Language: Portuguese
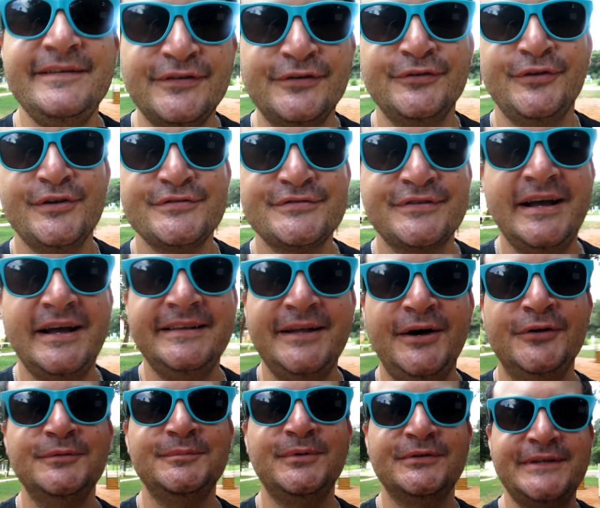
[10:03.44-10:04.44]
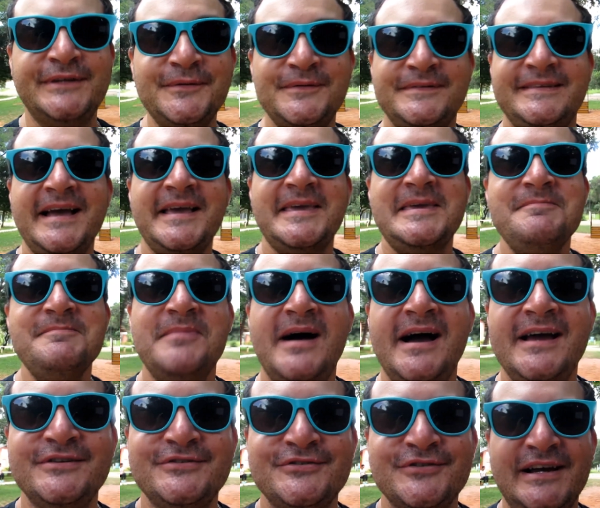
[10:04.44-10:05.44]
no nosso canal no botão que está aqui
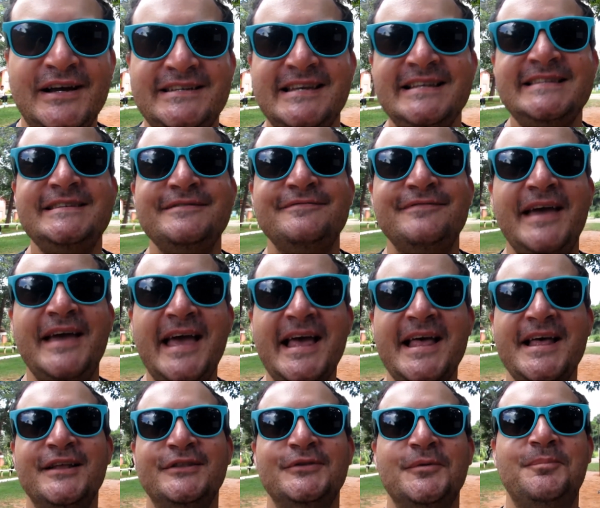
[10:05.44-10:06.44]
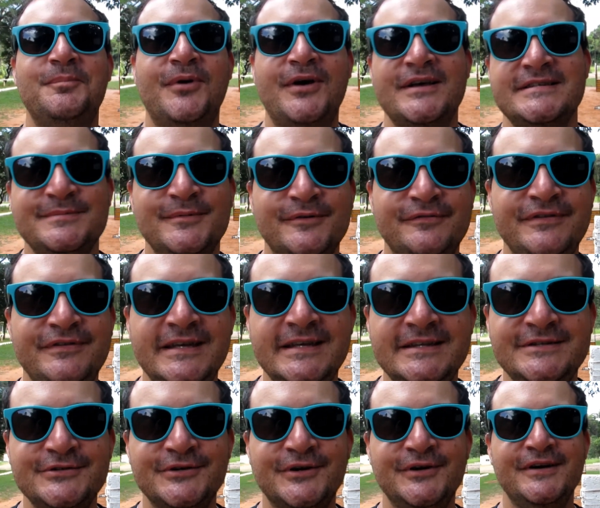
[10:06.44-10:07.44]
embaixo. A gente se vê no próximo
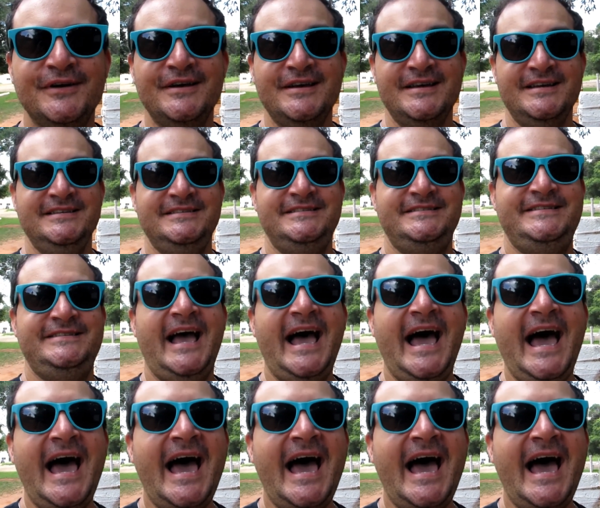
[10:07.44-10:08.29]
vídeo. Tchau!